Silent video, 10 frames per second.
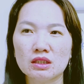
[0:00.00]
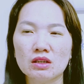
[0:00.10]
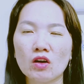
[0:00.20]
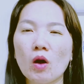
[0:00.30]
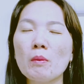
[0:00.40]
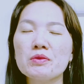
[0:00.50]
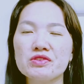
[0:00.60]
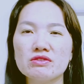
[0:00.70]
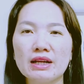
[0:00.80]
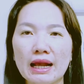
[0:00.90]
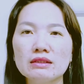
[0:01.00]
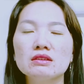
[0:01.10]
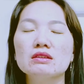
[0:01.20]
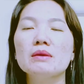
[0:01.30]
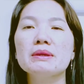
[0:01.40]
có một sự kháng
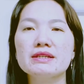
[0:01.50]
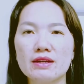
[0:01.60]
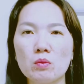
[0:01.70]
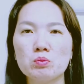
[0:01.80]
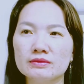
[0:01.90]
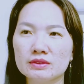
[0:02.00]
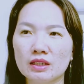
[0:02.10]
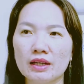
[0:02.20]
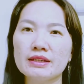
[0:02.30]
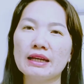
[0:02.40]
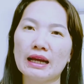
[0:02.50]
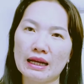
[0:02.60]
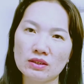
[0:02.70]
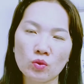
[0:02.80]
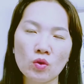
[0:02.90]
cự ở bên trong kể
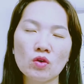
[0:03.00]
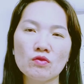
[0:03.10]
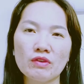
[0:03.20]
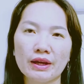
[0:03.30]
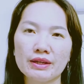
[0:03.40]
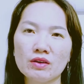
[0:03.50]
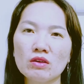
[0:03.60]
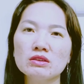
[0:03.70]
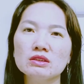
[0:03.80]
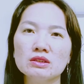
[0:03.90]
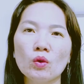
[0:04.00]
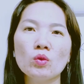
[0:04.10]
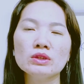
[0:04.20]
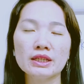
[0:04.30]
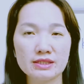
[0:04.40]
cả thuốc cũng vậy có người
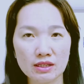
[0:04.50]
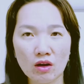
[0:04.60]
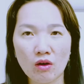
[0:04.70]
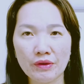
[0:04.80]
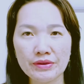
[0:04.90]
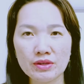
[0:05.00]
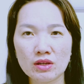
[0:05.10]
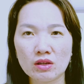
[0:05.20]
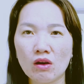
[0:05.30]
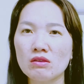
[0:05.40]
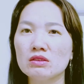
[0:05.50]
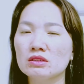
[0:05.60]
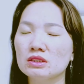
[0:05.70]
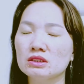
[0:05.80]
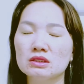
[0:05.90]
uống thì sẽ khỏi có
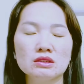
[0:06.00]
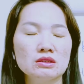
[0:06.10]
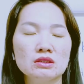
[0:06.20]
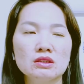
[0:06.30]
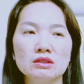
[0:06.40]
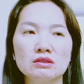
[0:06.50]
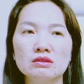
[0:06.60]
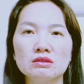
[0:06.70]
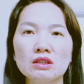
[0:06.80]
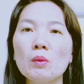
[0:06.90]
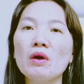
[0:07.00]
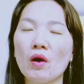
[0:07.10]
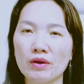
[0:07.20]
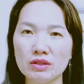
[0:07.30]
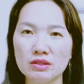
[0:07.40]
người không khỏi